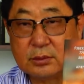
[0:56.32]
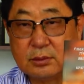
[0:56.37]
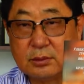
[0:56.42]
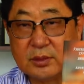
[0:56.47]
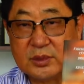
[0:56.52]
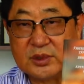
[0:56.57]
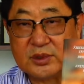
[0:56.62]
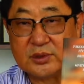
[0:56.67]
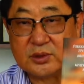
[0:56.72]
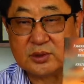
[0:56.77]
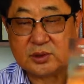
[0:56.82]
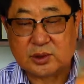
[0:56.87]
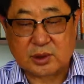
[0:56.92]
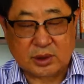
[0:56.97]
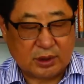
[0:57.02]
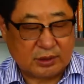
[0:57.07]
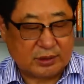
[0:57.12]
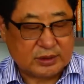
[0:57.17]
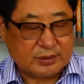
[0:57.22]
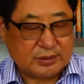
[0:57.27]

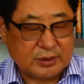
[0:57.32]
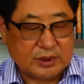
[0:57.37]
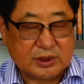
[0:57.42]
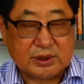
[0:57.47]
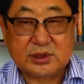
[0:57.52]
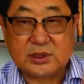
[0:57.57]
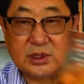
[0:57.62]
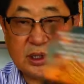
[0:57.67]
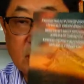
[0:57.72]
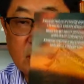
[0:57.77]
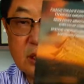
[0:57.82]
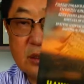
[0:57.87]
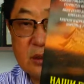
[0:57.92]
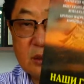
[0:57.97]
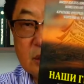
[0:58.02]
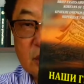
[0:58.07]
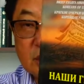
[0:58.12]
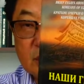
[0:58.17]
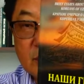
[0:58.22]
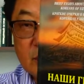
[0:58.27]
посвященная
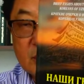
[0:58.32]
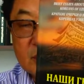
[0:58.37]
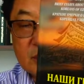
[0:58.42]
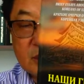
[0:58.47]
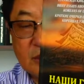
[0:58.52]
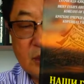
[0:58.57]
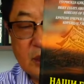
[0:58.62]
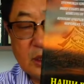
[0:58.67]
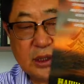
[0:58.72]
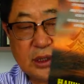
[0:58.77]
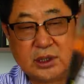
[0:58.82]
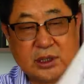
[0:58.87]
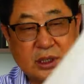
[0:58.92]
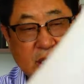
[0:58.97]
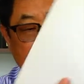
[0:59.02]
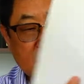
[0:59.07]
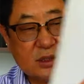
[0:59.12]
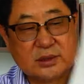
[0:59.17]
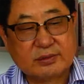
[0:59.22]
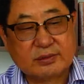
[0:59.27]
80-летию проживания
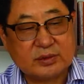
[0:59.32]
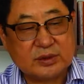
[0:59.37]
корейцев